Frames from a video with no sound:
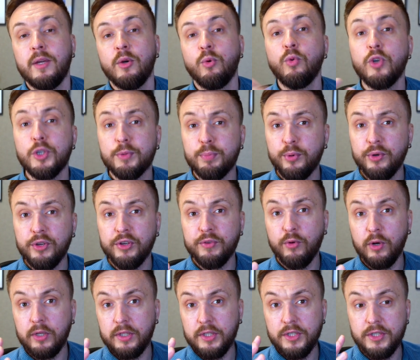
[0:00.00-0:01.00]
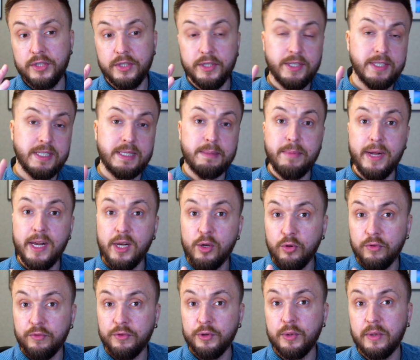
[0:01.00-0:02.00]
Ursprünglich wollte ich
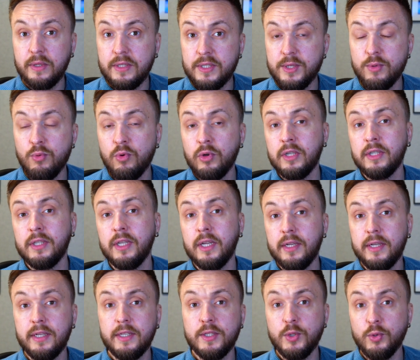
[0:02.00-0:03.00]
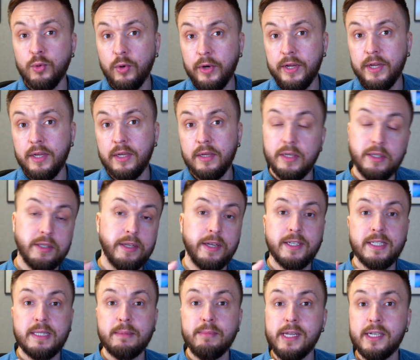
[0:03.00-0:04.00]
XML-Konfigurationen dann erzeugen. In der
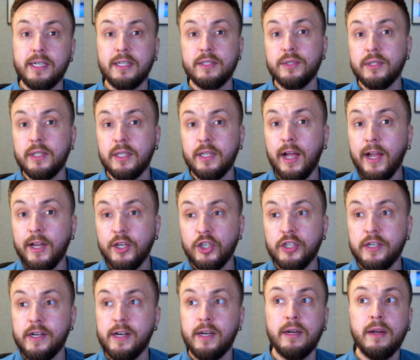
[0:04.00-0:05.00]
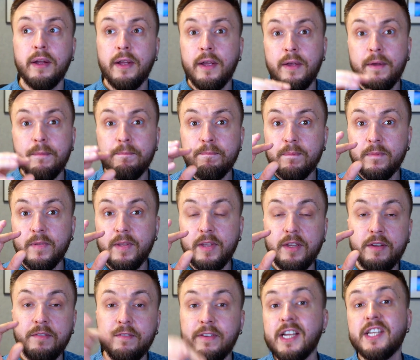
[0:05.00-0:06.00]
XML kannst du dann einstellen,
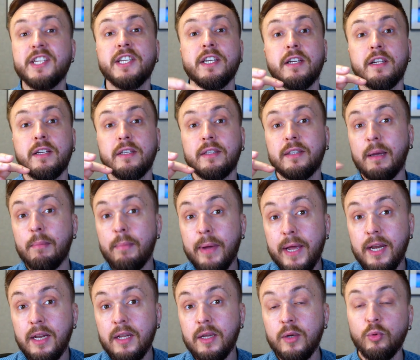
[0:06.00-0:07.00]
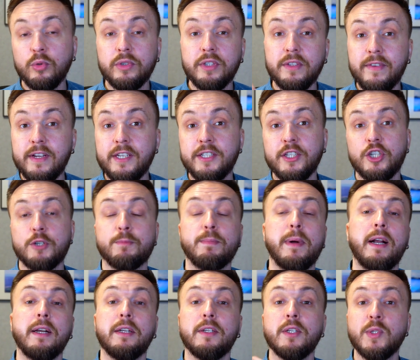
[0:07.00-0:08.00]
in welcher Tabelle und in welcher
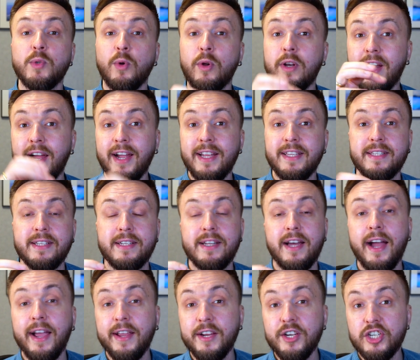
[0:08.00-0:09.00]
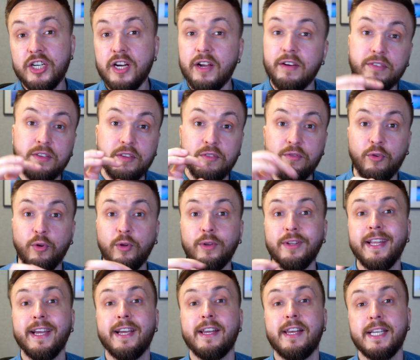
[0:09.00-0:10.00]
Spalte sollen einzelne Eigenschaften von
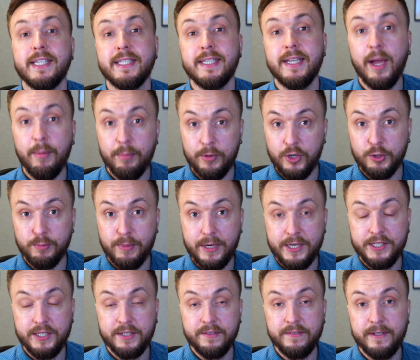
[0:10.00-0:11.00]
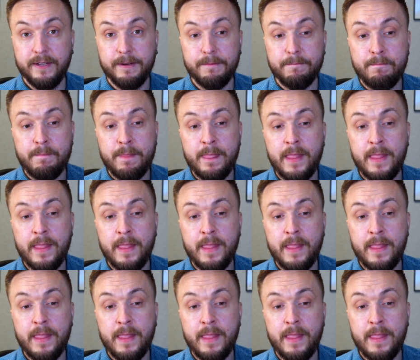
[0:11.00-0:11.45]
der Klasse abgespeichert werden.